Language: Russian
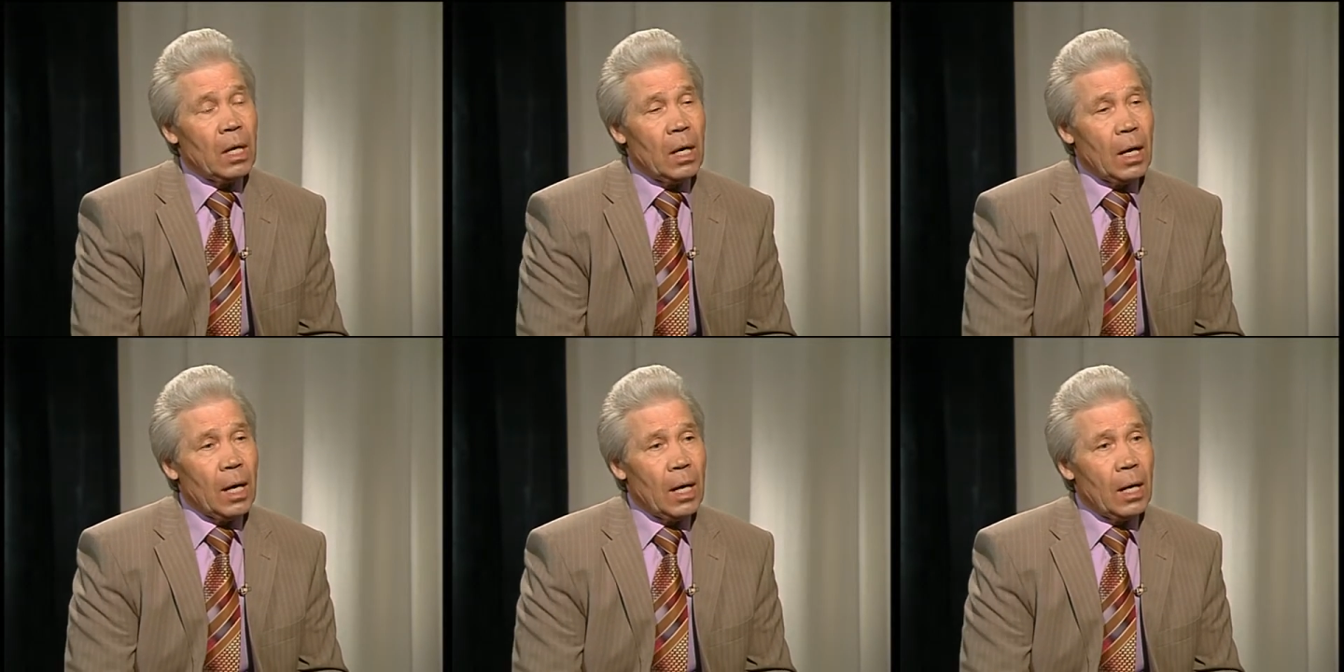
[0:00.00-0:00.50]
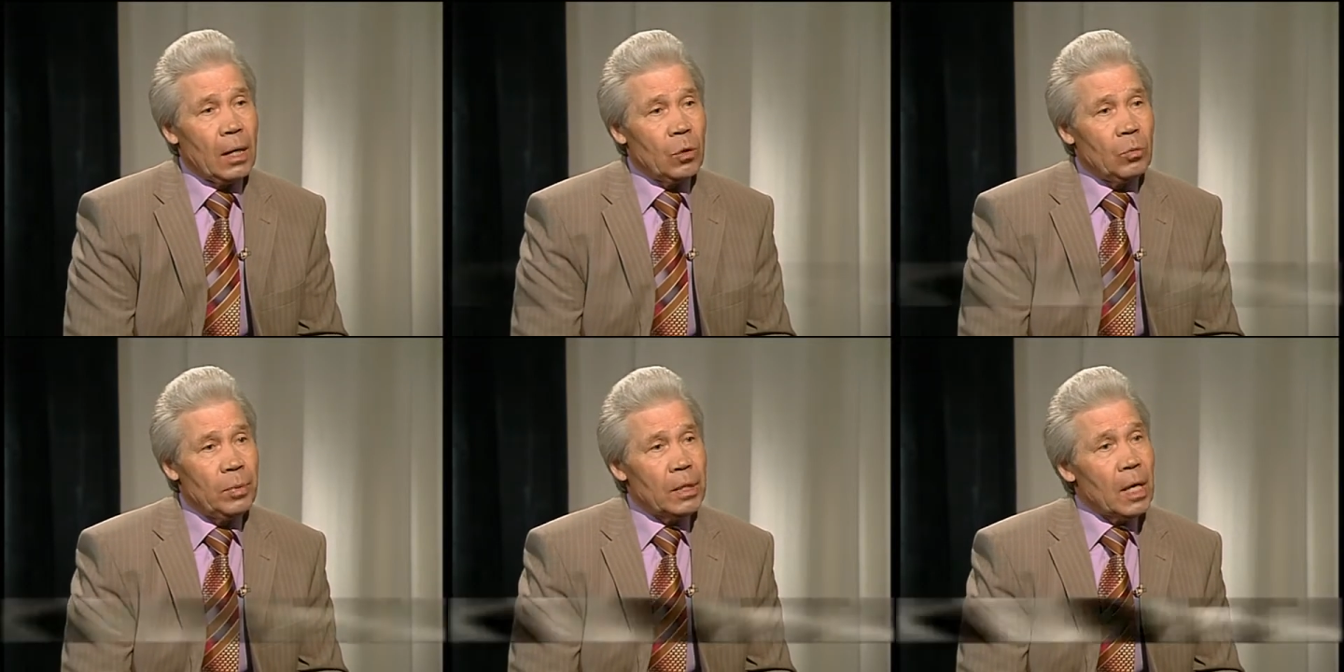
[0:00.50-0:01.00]
а
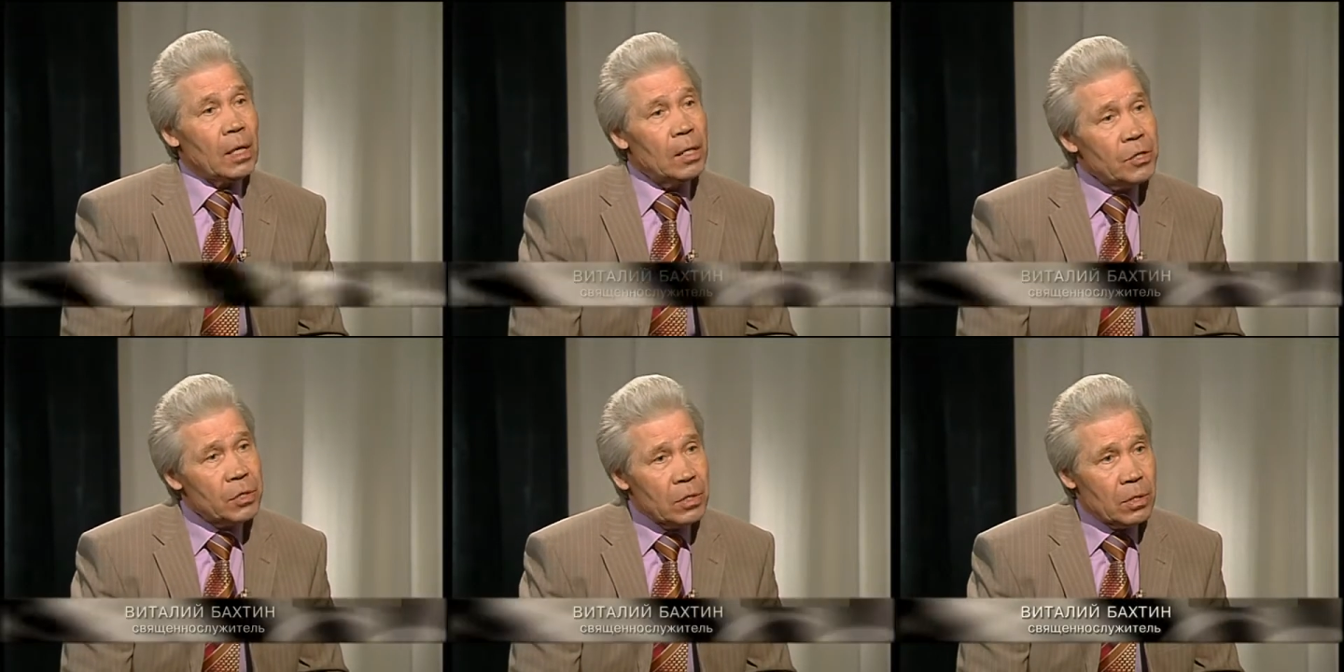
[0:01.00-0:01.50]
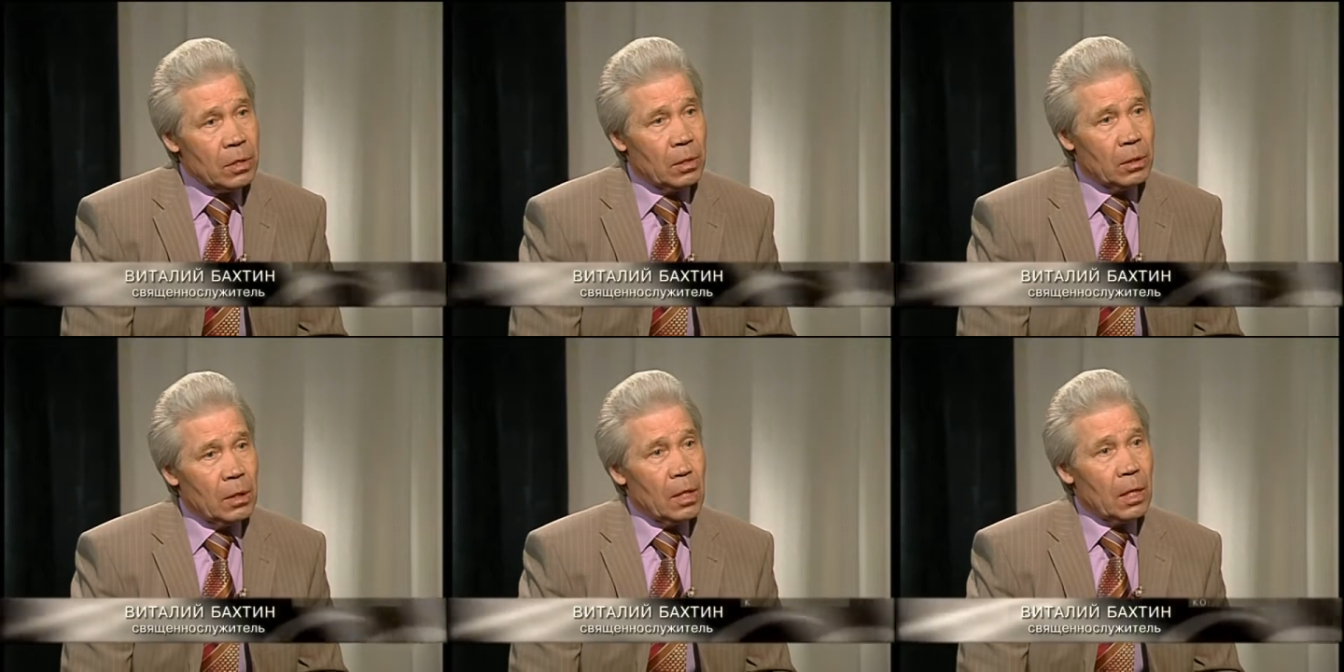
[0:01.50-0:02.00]
любить как
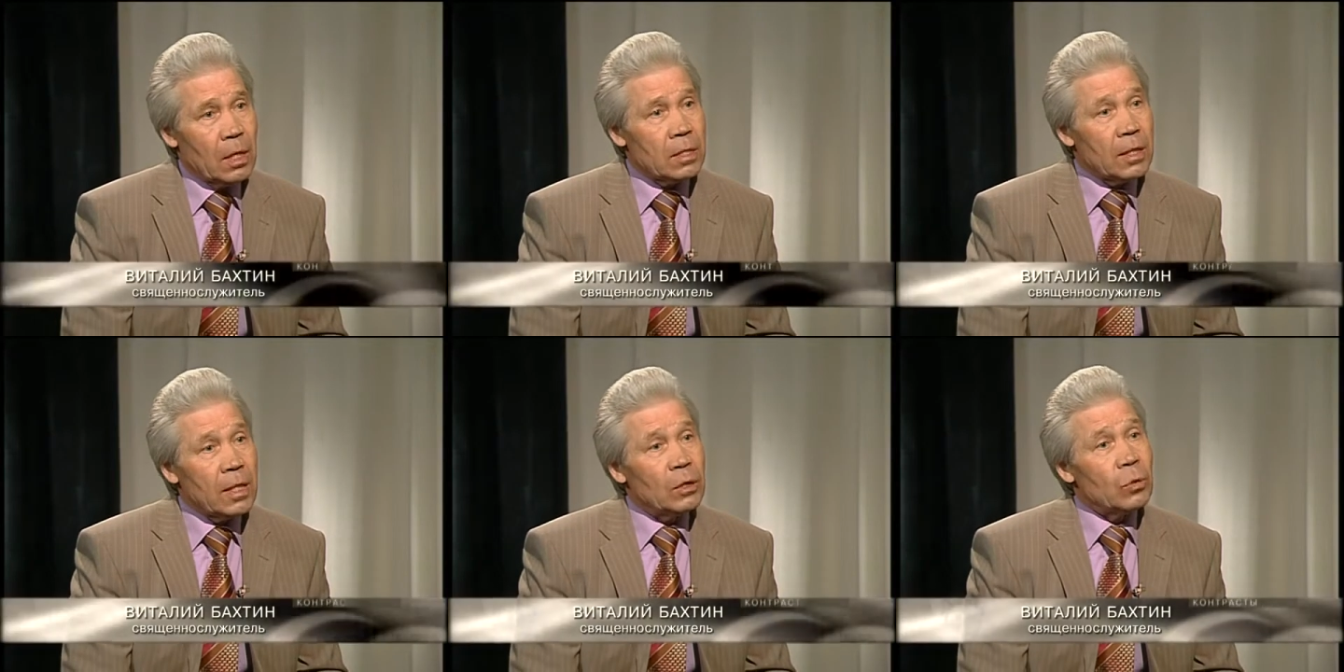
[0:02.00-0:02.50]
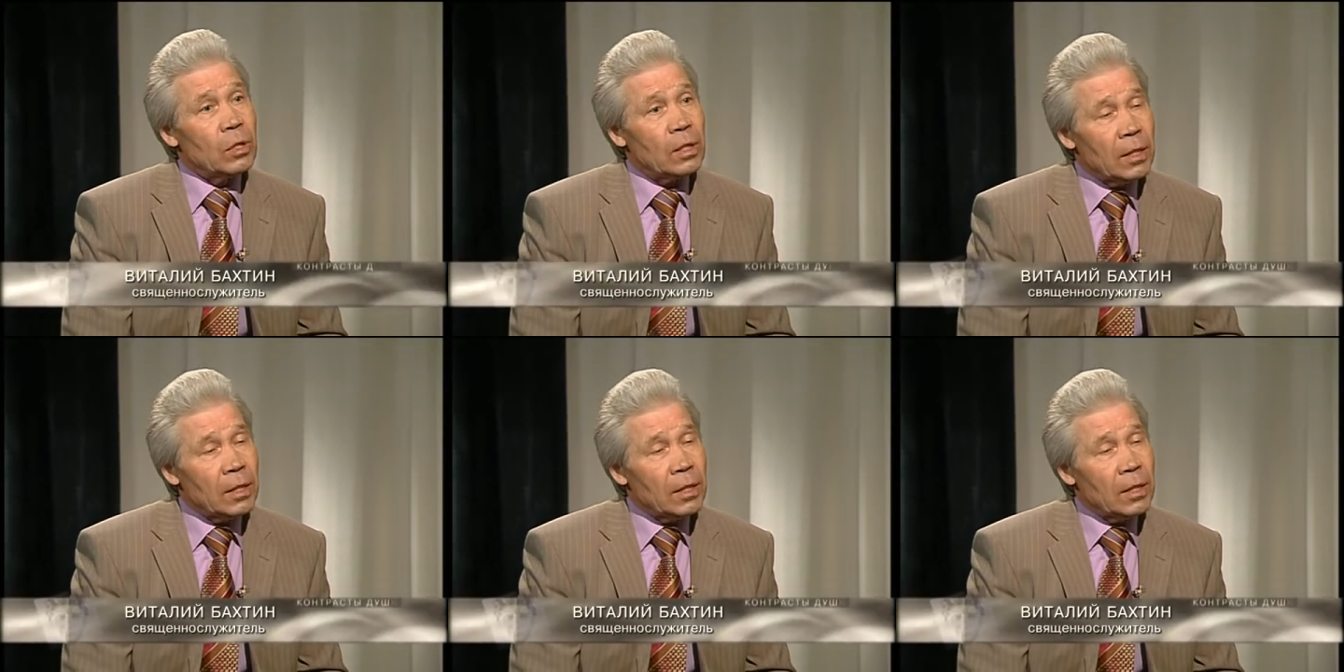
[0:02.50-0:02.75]
личностей, за которых